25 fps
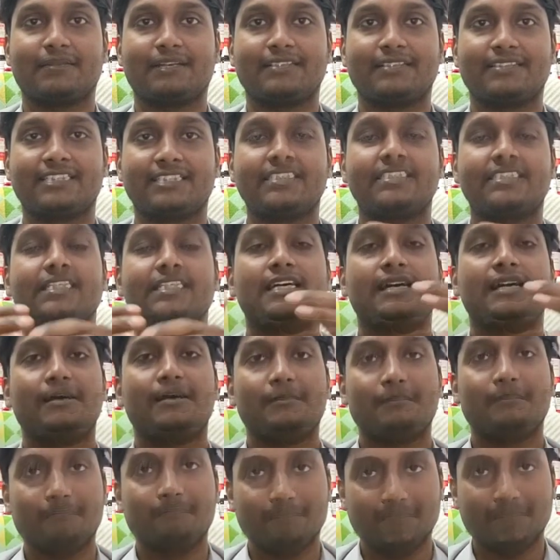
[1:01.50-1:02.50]
का मैसेज
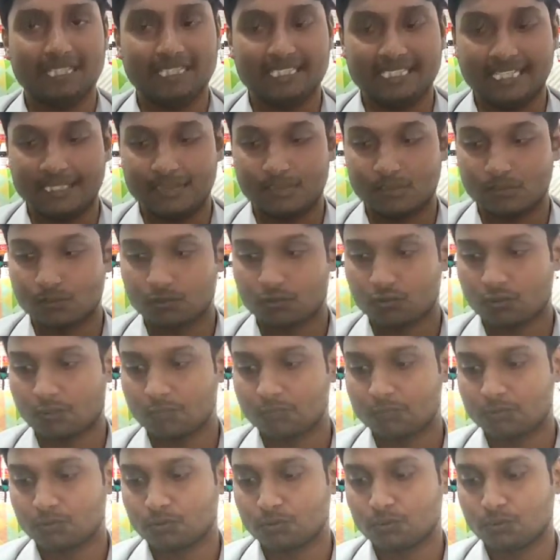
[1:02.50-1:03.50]
मिल जाए तो दोस्तों
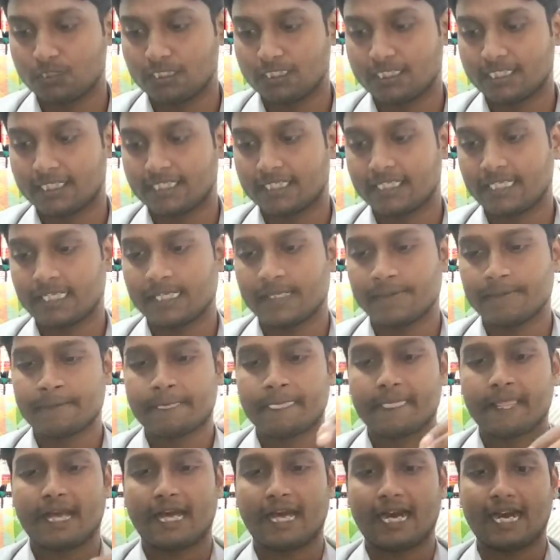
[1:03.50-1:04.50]
हम शुरू करेंगे
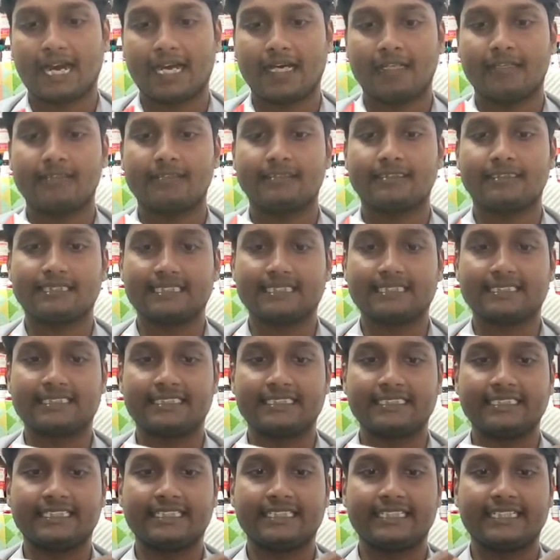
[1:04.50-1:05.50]
आर
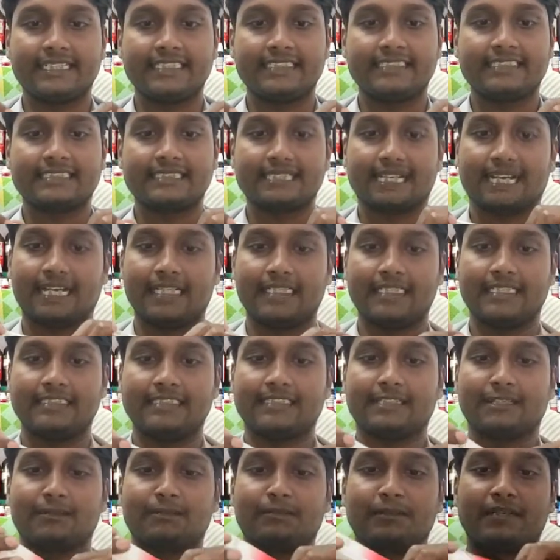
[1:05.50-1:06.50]
सिक्सटी के साथ
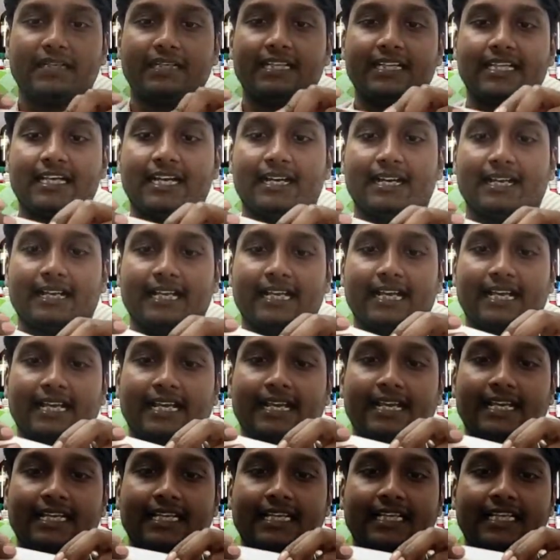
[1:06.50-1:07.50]
इसके ऊपर लिखा गया
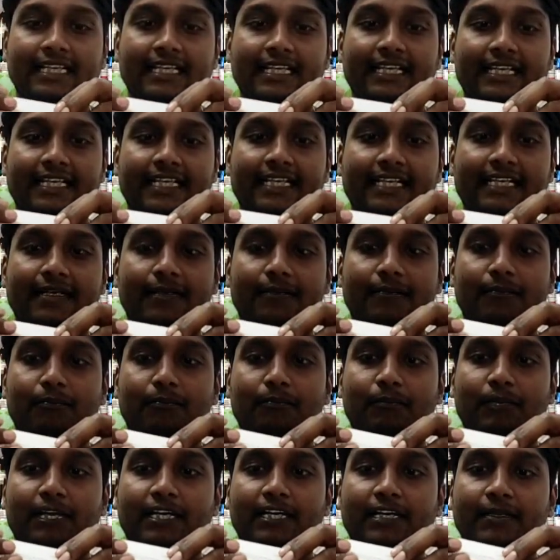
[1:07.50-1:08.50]
है कि ये एक
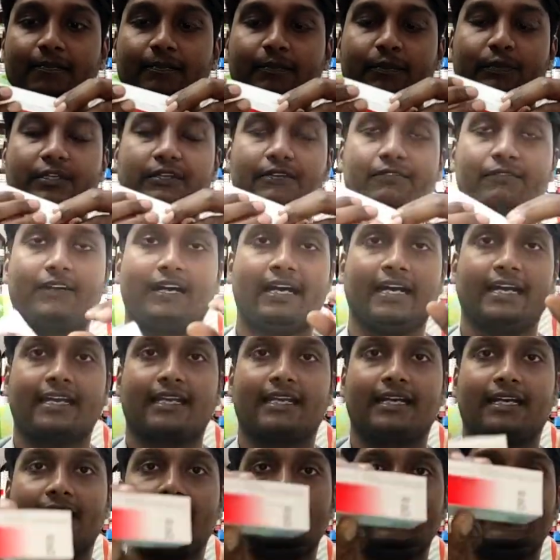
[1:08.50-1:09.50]
ब्लड
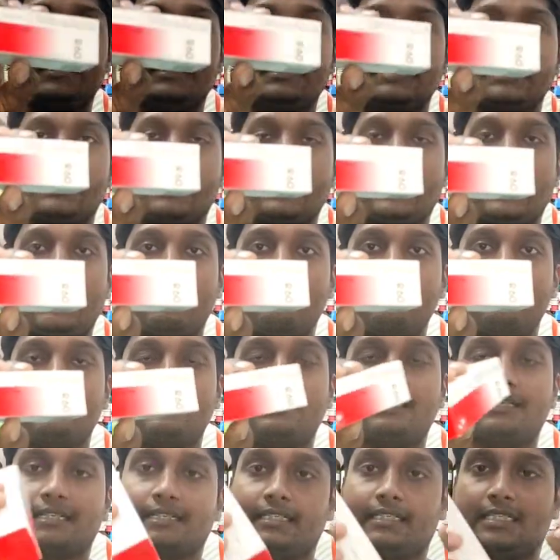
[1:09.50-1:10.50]
प्यूरिफायर का काम
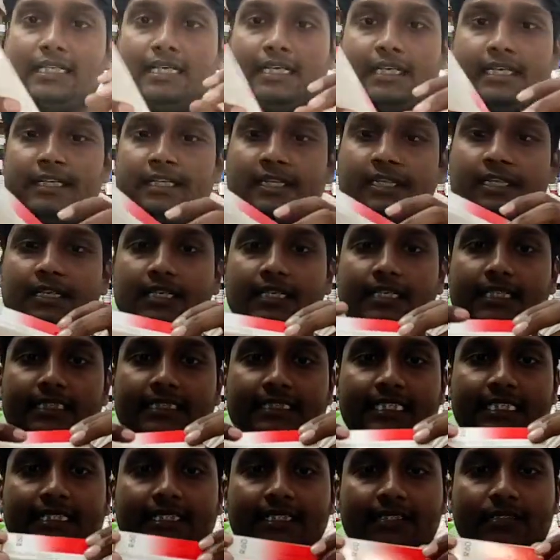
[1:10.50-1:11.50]
करता है
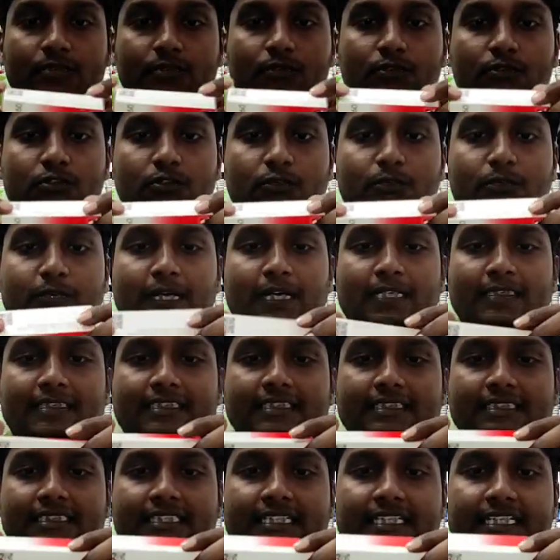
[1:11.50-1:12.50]
इसके अंदर दोस्तों पांच
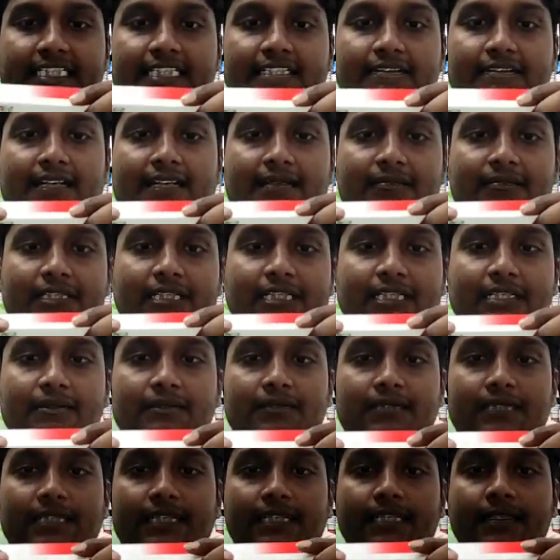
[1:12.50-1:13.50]
से छह दवाएं मिली
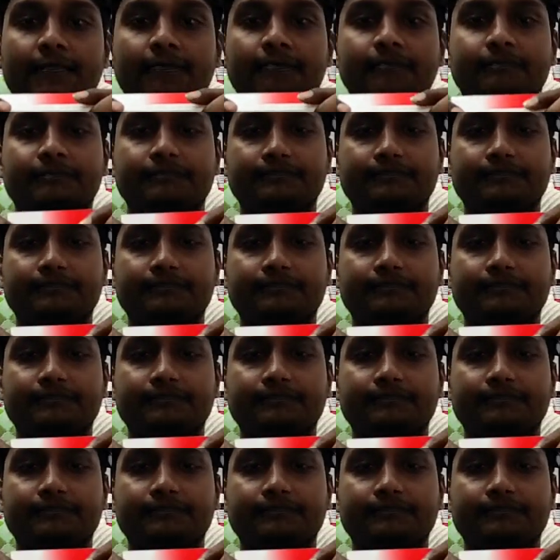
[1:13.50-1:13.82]
हुई हैं